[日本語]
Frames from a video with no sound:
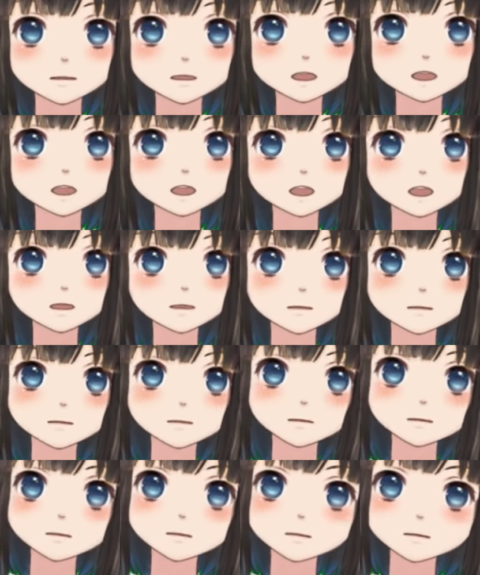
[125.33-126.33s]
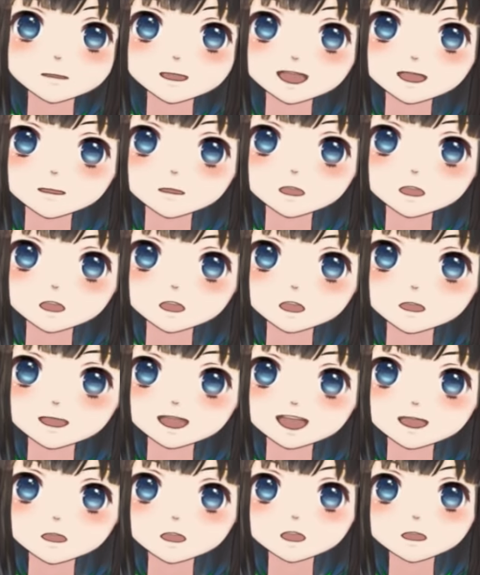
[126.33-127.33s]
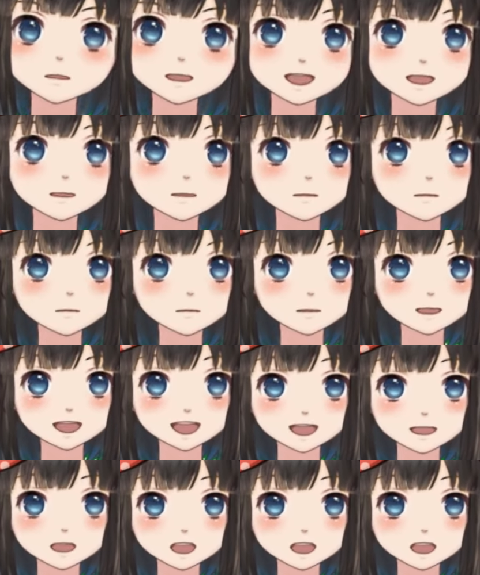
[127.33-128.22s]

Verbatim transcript: それ、ある人が全部やってる場合もあるけど、